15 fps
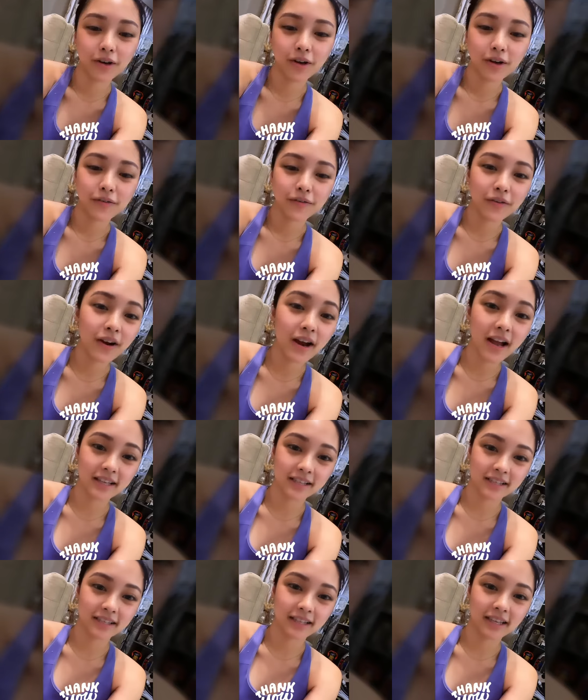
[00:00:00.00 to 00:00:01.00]
for
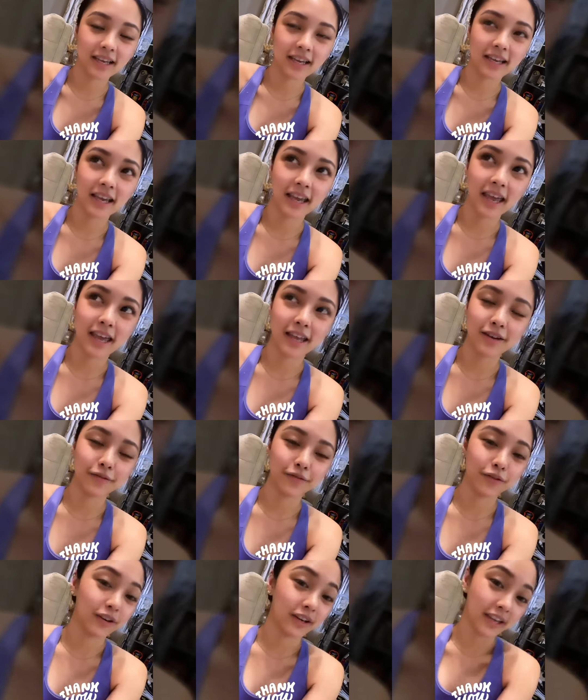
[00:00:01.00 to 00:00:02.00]
asking and
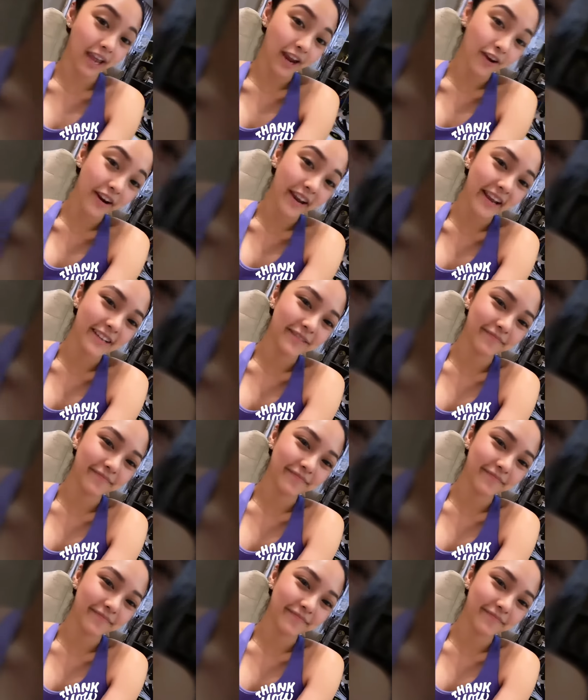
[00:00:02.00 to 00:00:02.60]
for caring.